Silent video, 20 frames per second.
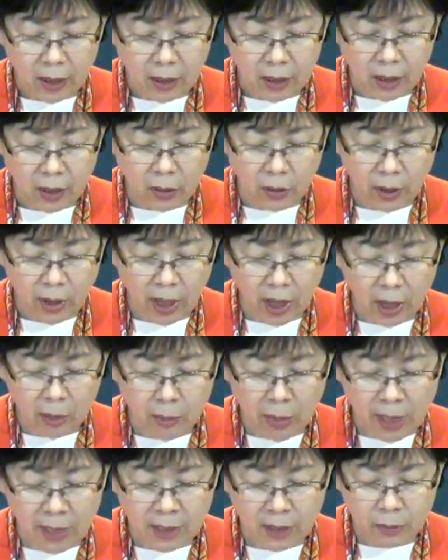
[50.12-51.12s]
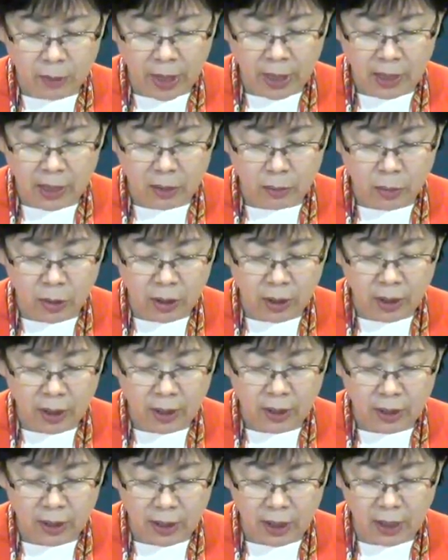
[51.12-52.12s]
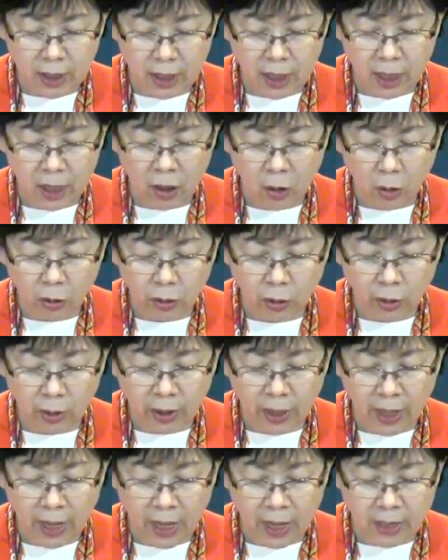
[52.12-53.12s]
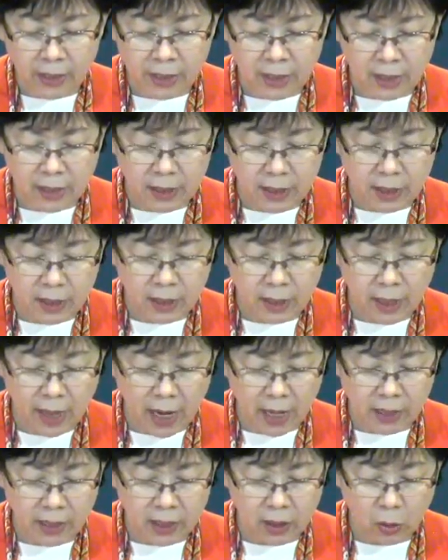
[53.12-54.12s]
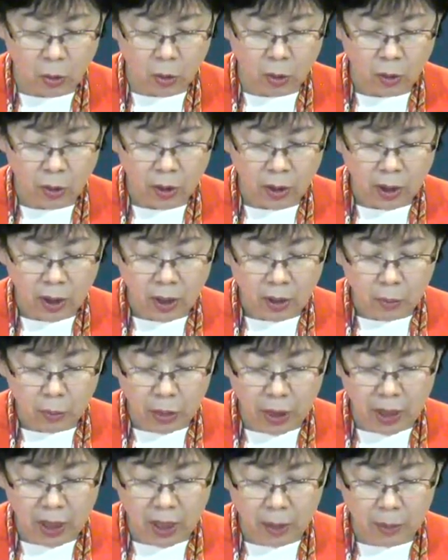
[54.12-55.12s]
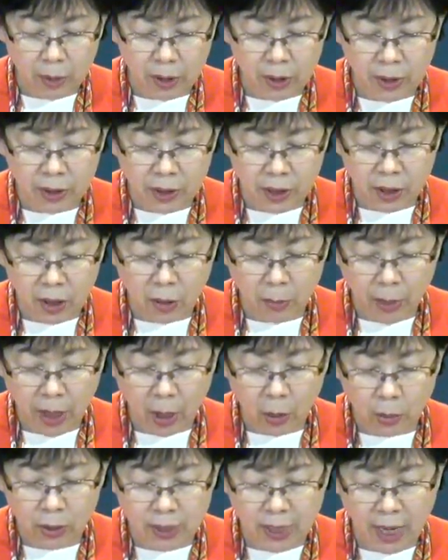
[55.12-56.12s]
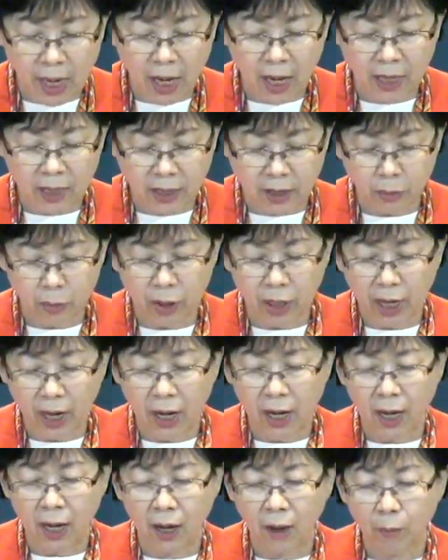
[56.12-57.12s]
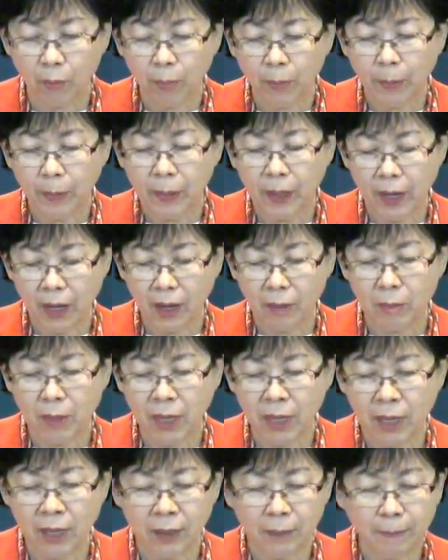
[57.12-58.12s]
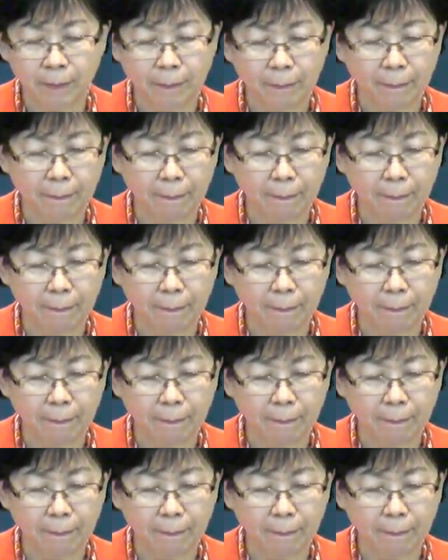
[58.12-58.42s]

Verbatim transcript: 이렇게 말씀하심은 친히 어떻게 하실지를 아시고 빌립을 시험하고자 하심이라. 아멘.